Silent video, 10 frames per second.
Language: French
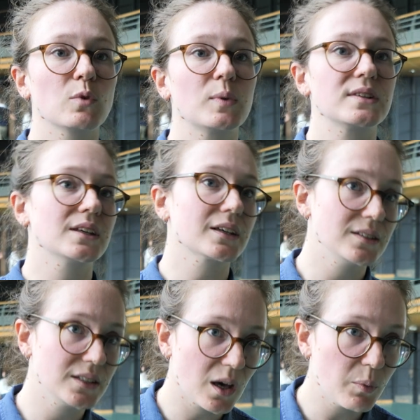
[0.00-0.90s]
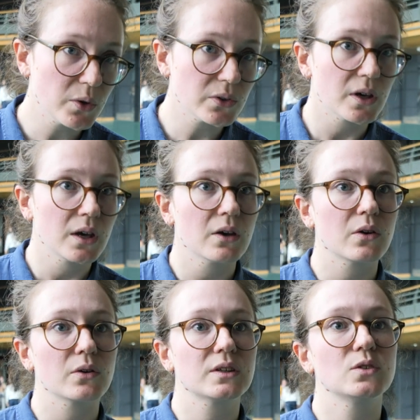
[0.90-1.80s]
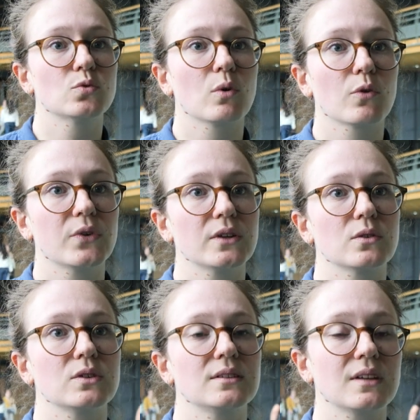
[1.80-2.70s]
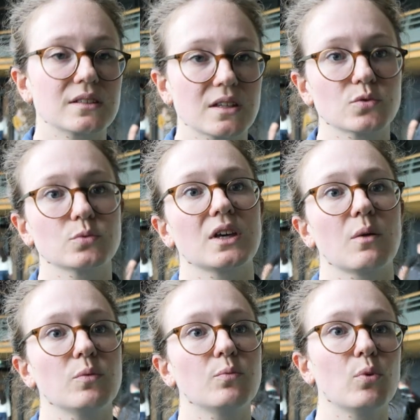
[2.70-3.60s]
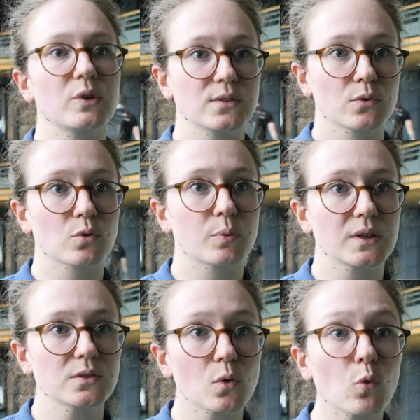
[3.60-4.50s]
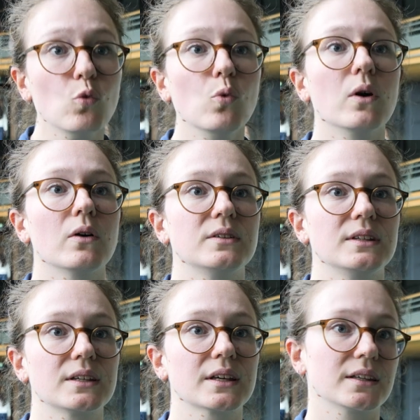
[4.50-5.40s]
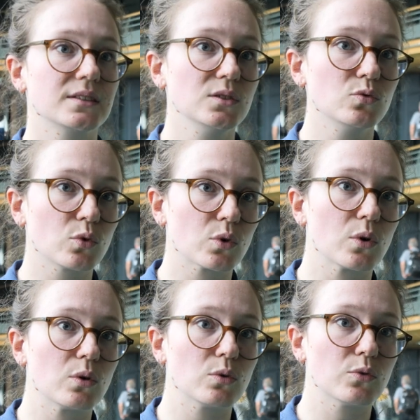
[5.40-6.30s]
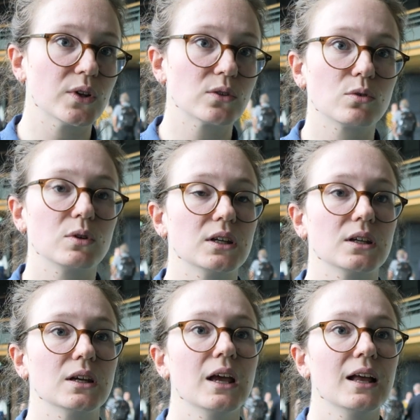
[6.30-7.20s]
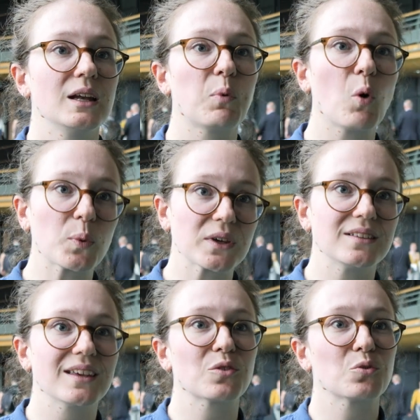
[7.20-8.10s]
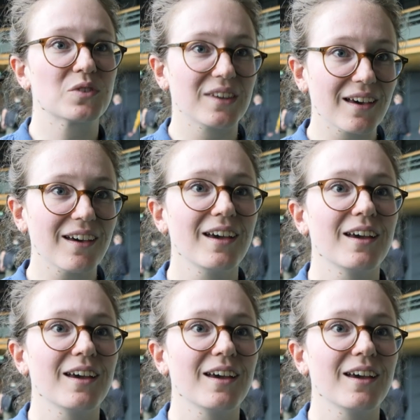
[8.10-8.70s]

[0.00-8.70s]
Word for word: a mis en place des crédits carbone qui sont en fait des taxations de carbone pour les entreprises ou des crédits, donc le fait que les, propriétaires de terres,